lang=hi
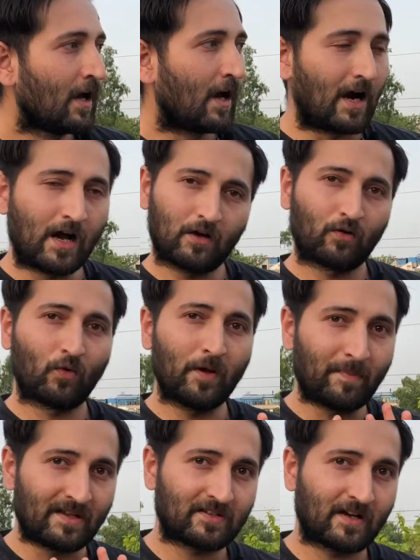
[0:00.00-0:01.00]
हाँ कोई
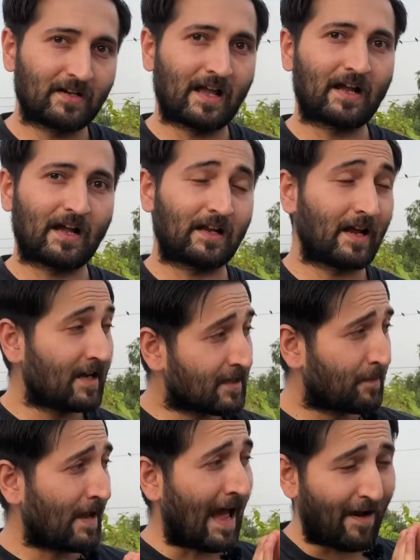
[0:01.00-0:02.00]
पेस्ट का अटैक आ रहा है इस पर